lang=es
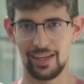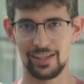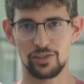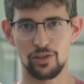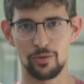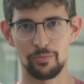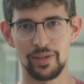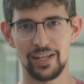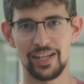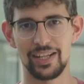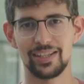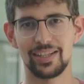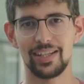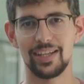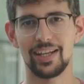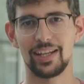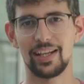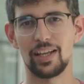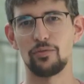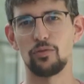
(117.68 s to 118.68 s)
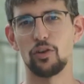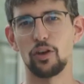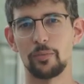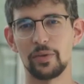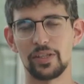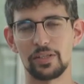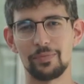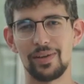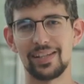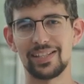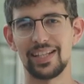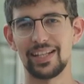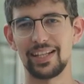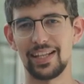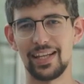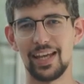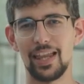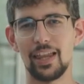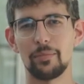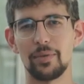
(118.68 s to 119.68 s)
Es conveniente que te informes más
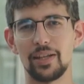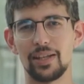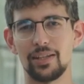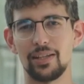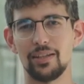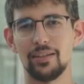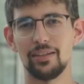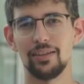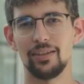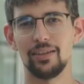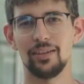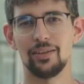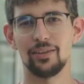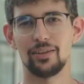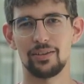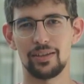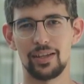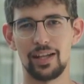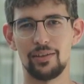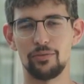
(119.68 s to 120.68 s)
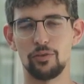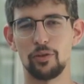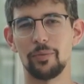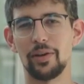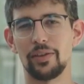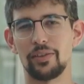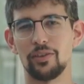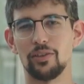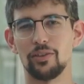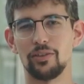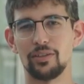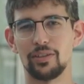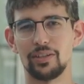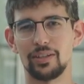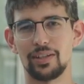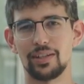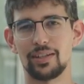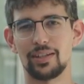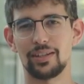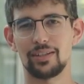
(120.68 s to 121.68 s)
detalladamente de la formación
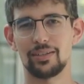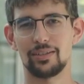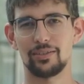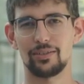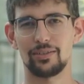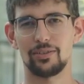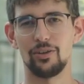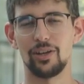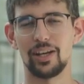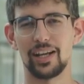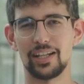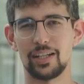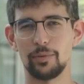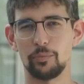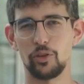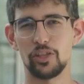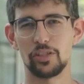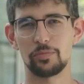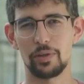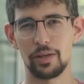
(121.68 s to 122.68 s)
con la que te puedes